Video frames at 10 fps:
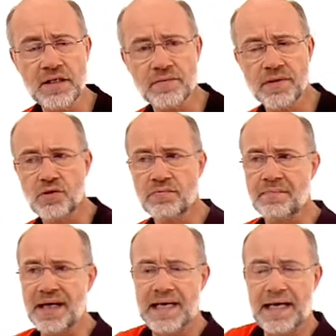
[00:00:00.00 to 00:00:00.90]
ich zumindest über
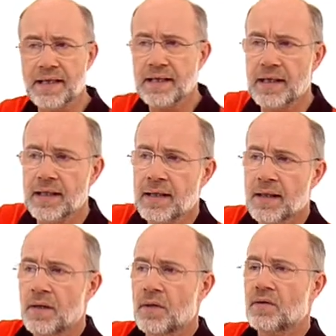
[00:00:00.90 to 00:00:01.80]
Malaria
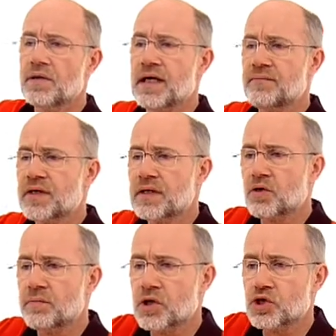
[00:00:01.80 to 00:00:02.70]
und haben dann
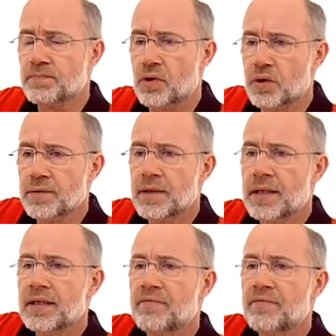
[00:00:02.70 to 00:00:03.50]
darüber gesprochen,